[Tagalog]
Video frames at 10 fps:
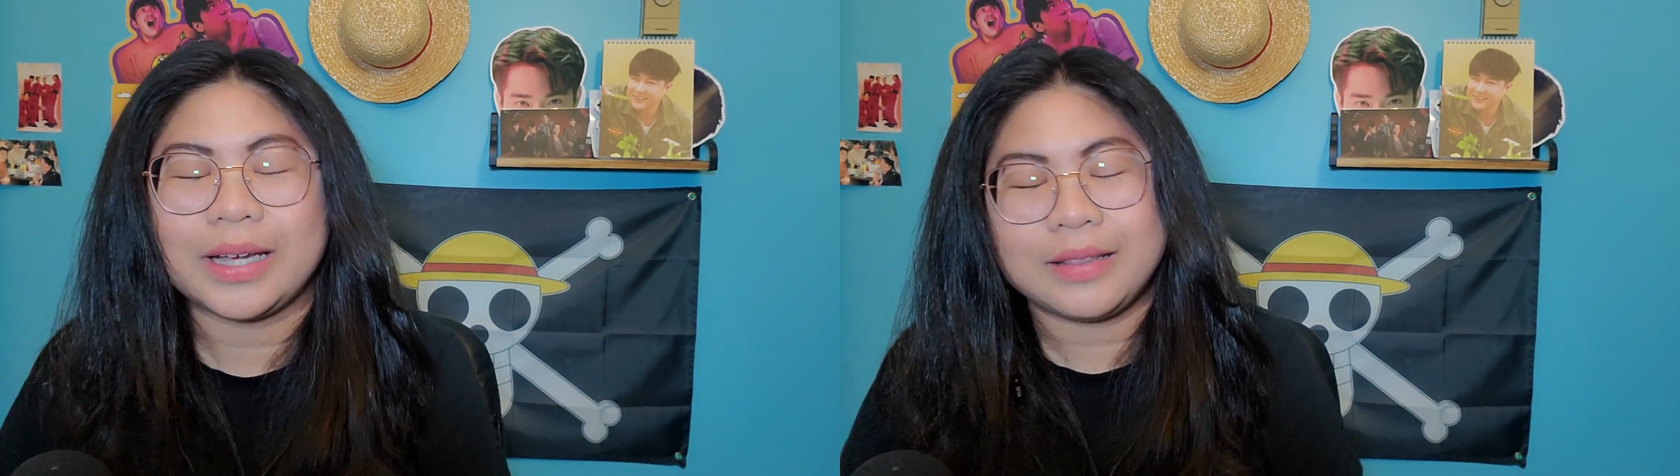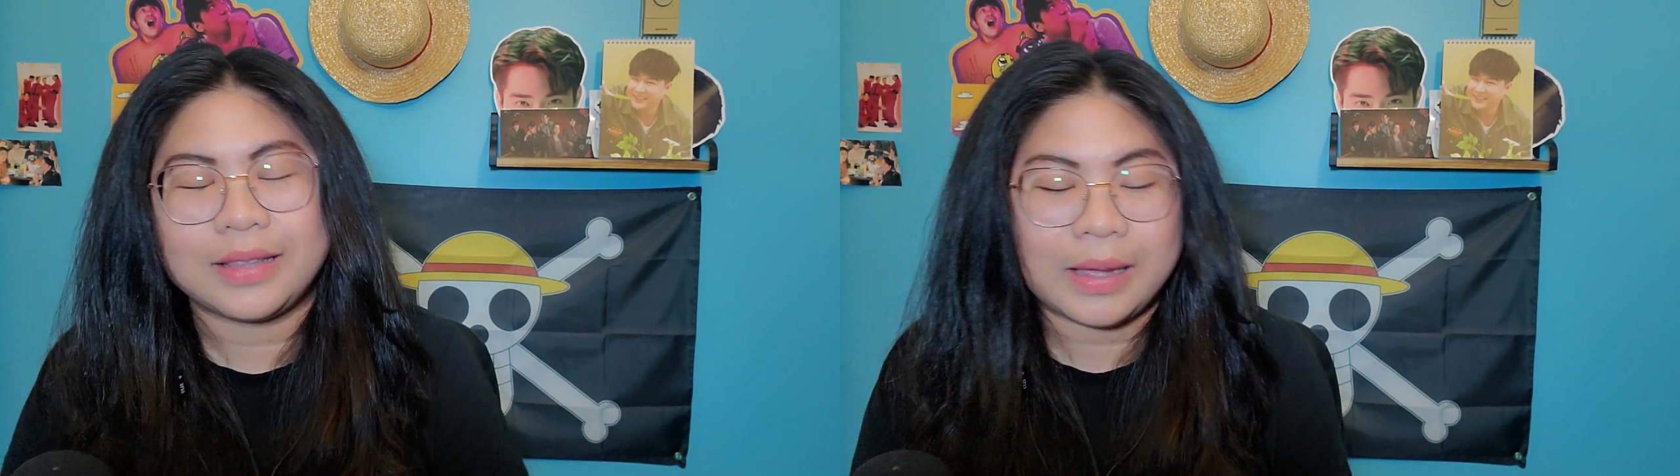
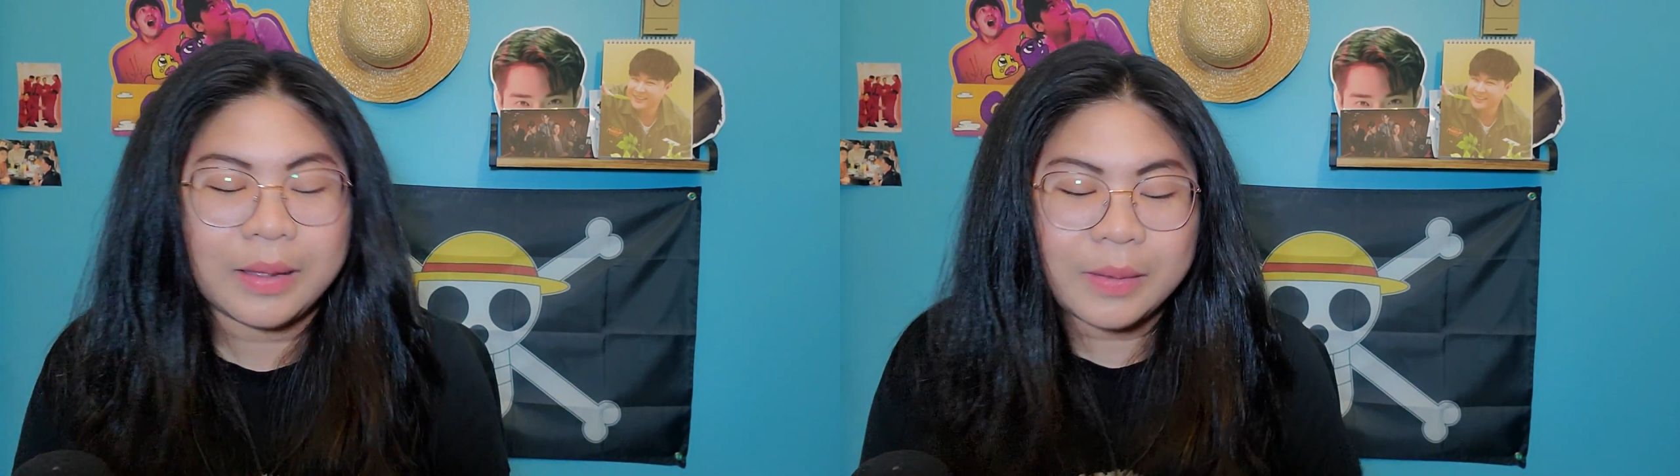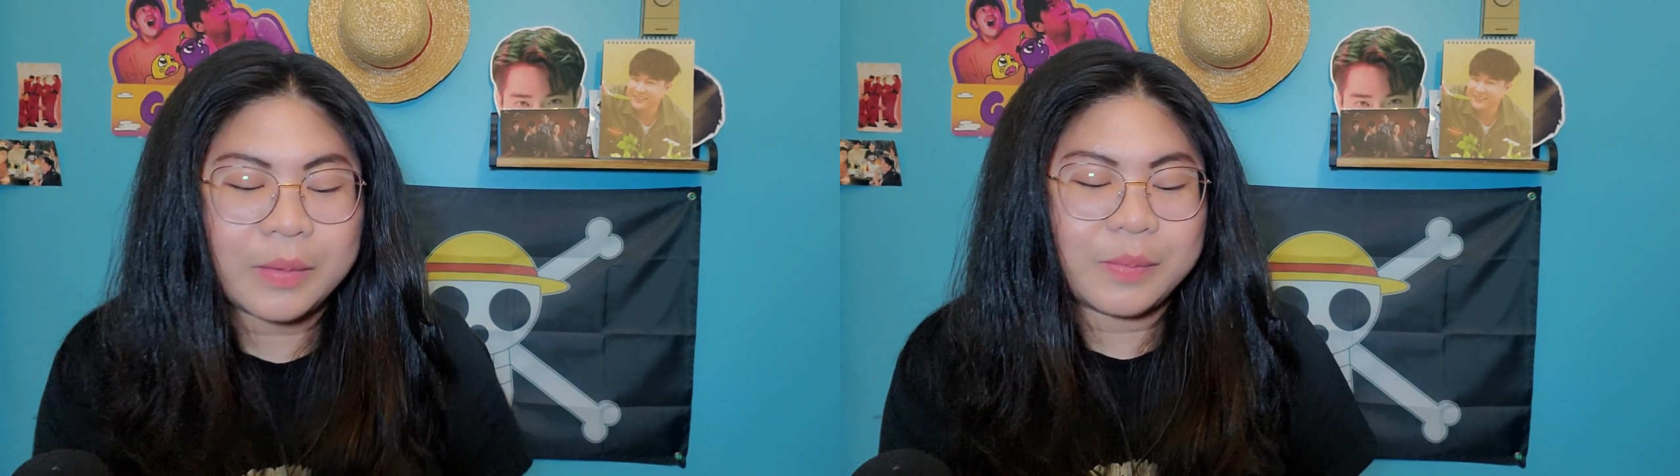
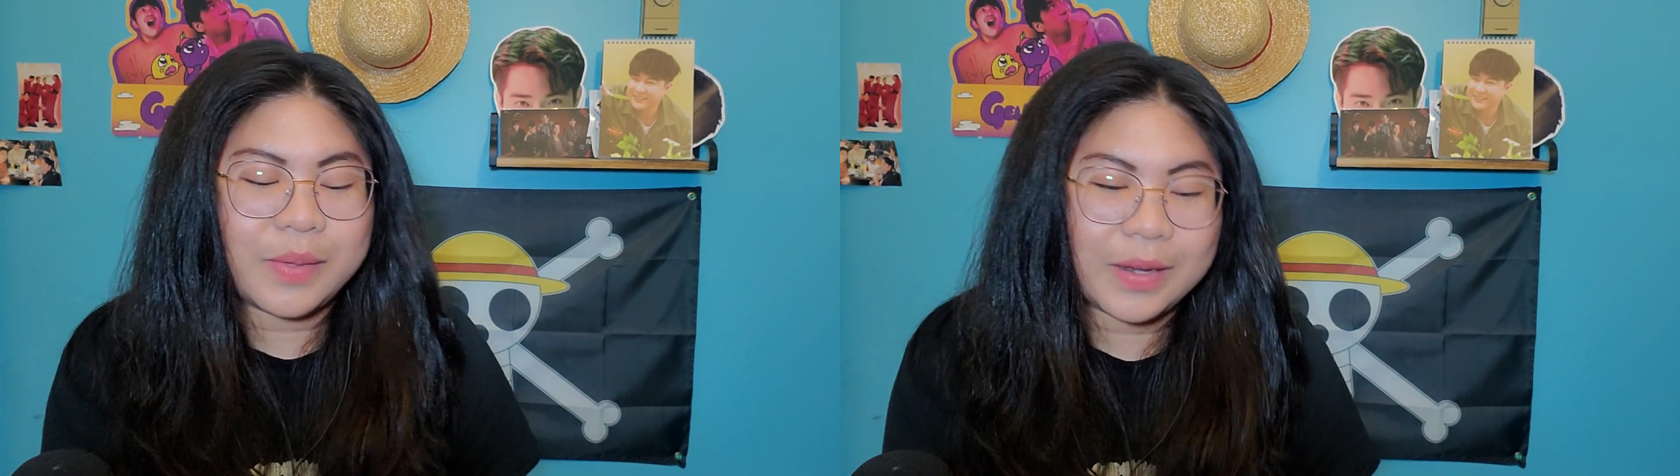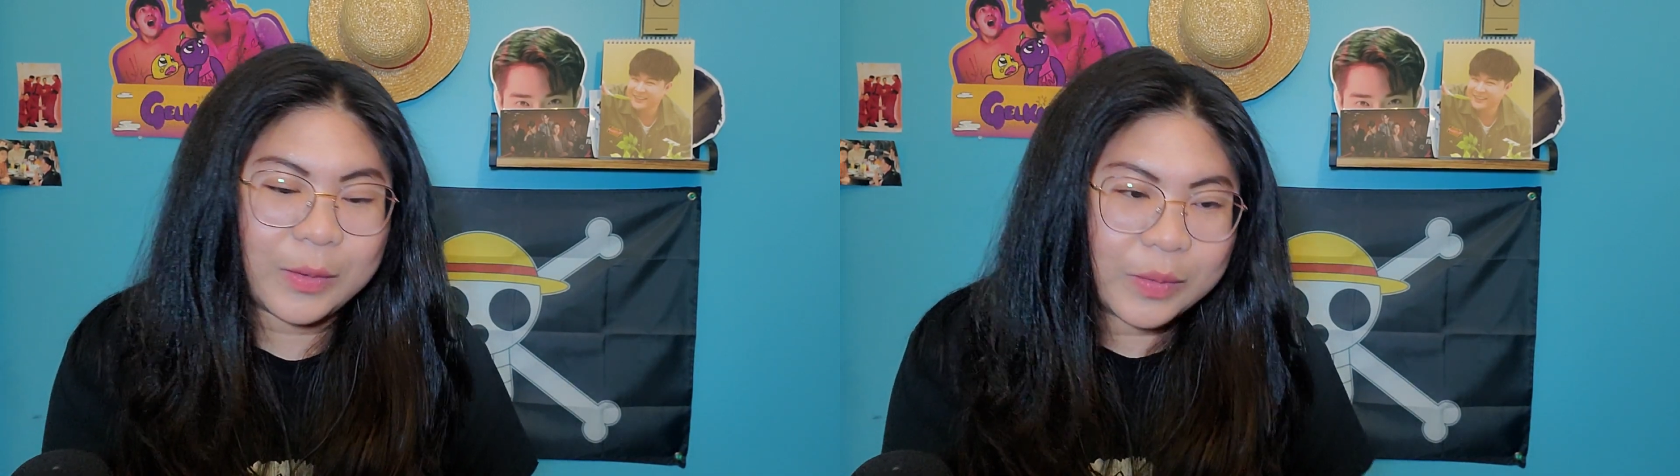kanta.
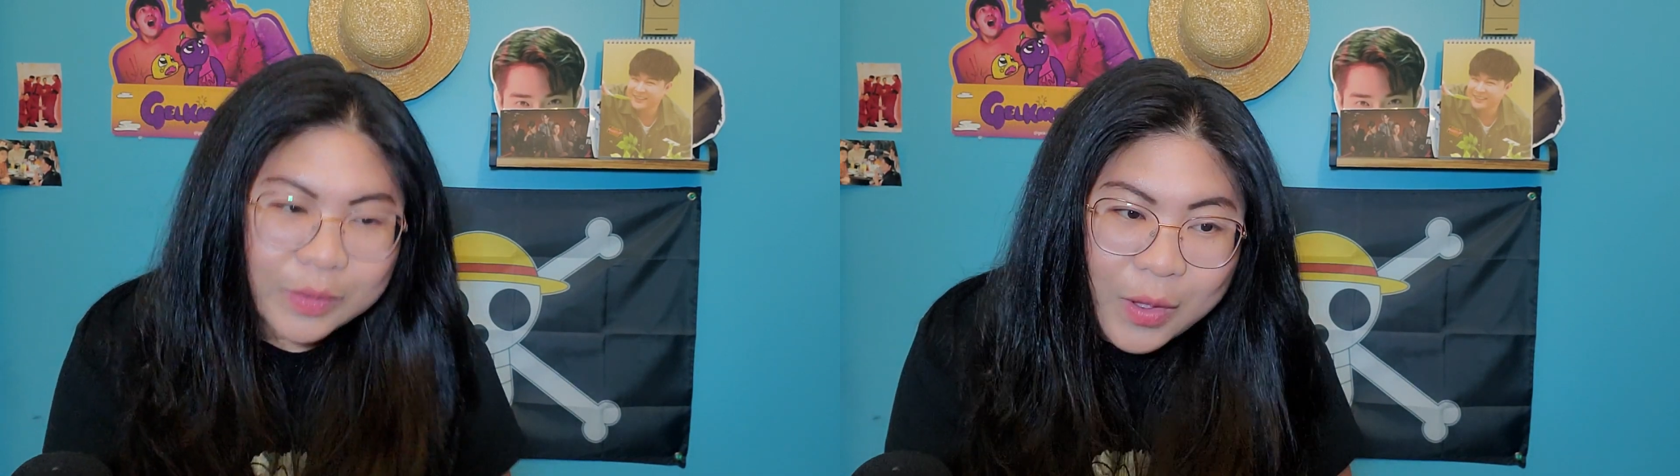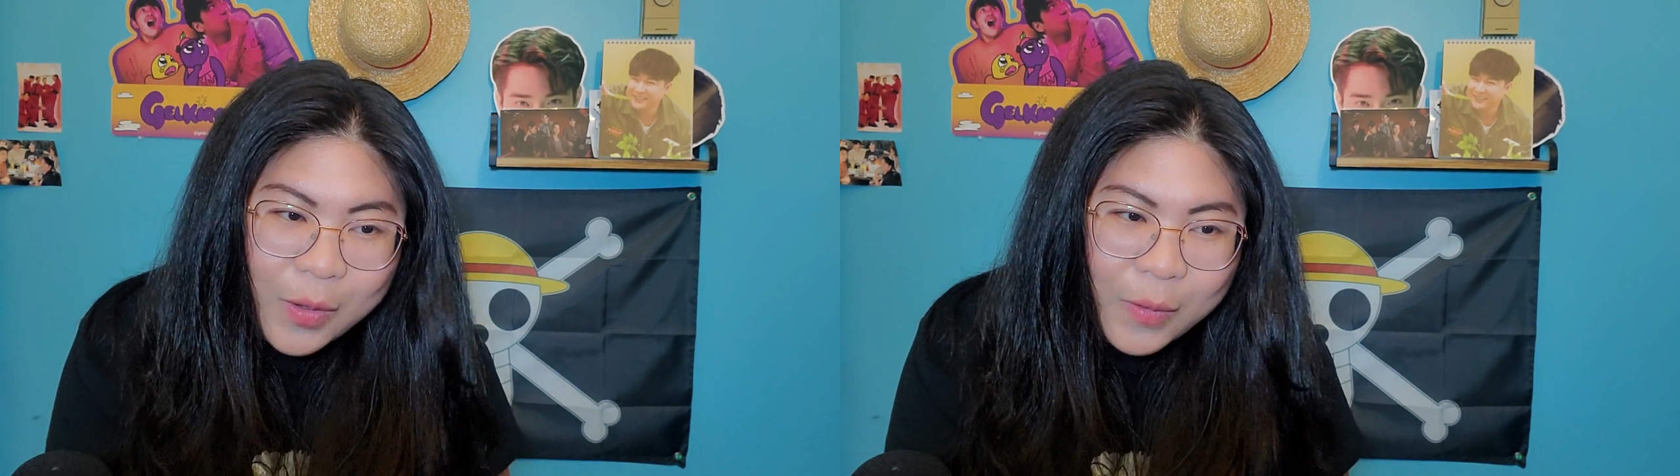Pero
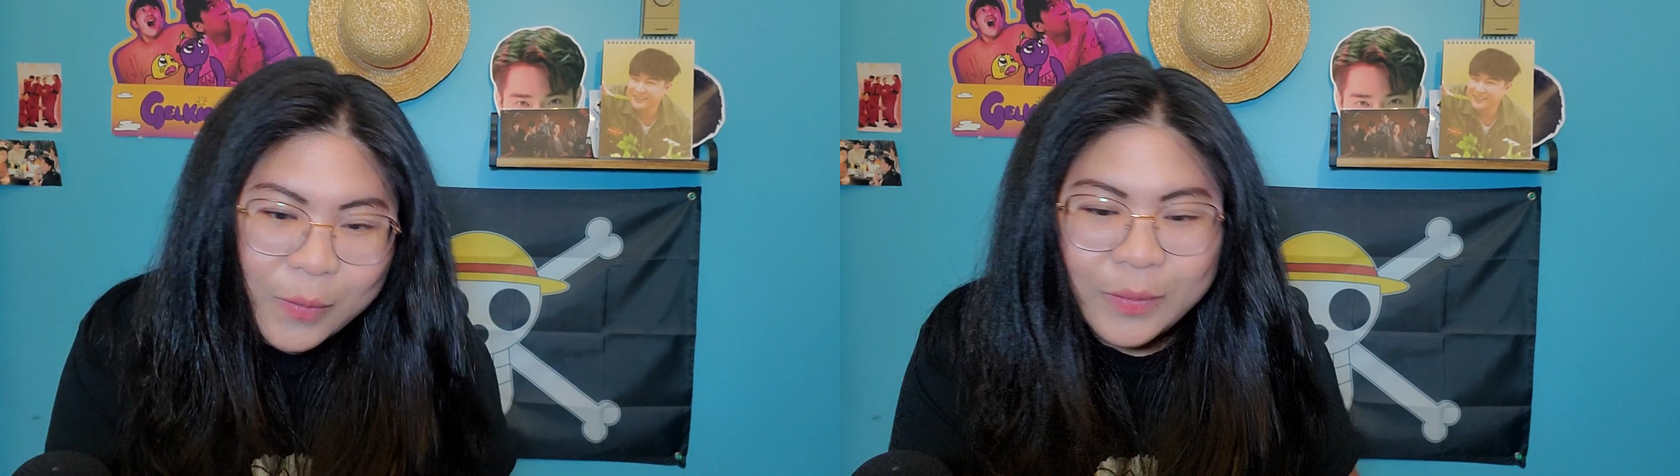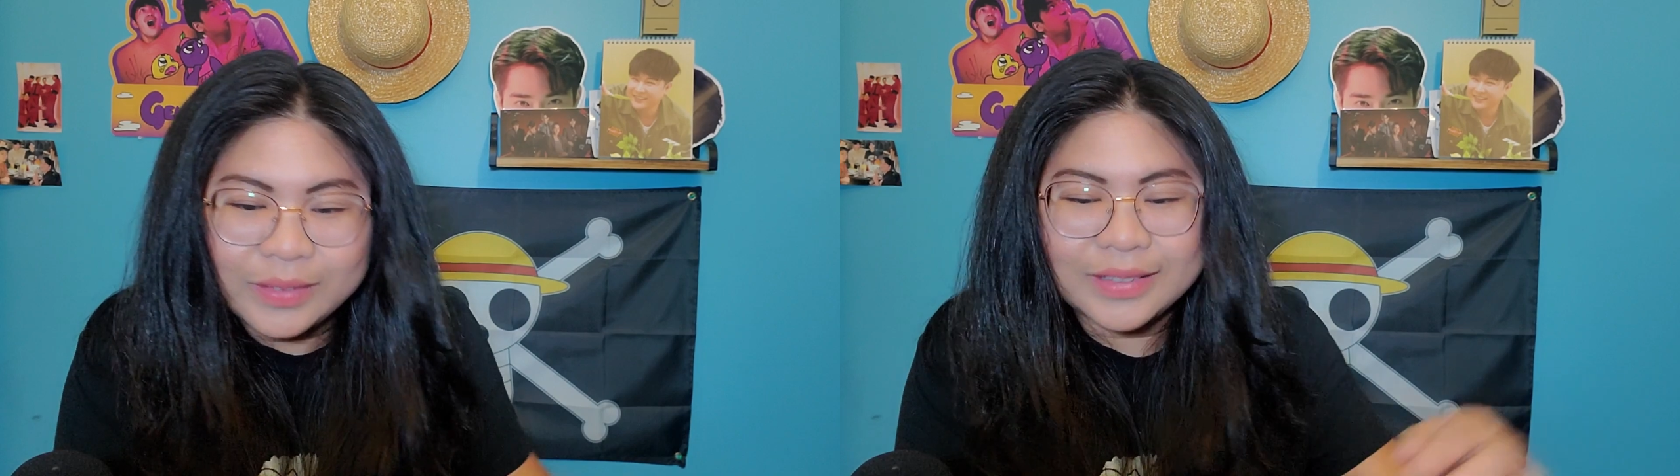
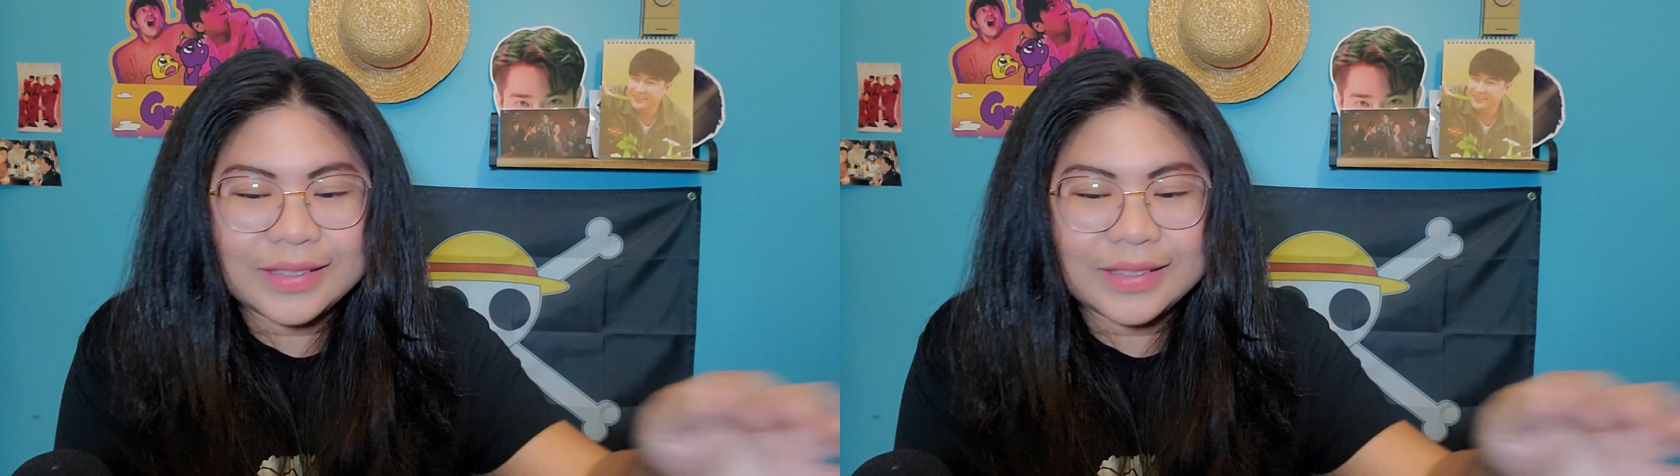go!